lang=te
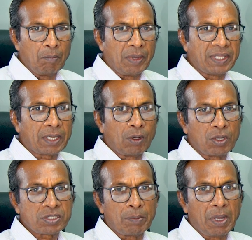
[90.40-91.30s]
మెదక్
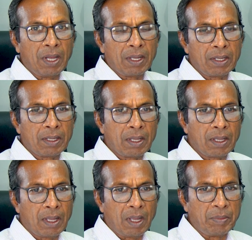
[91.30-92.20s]
లోక్సభ
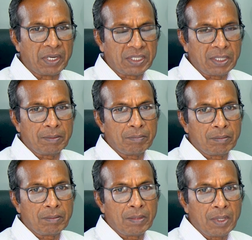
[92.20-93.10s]
అభ్యర్థి
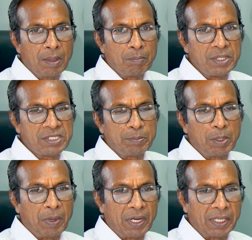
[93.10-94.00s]
బీజేపీ
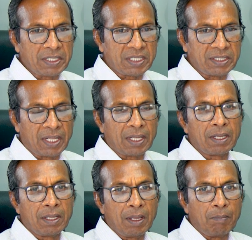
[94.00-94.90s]
పార్టీకి చెందిన
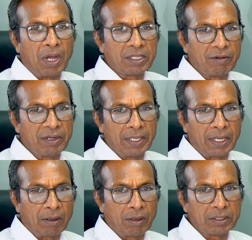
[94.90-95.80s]
మాధవనేని
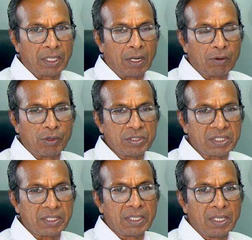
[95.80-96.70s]
రఘునందనరావు
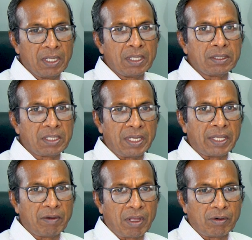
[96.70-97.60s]
గురించి
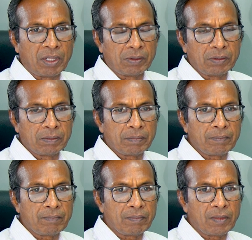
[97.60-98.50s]
తెలియని వారు ఉండరు
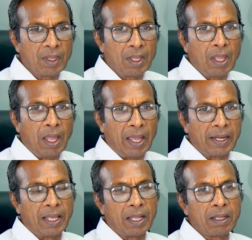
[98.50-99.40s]

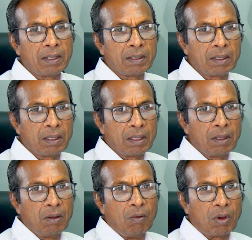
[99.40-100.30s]
ఆయన
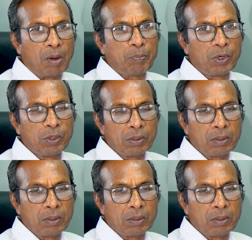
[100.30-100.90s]
ఒకప్పుడు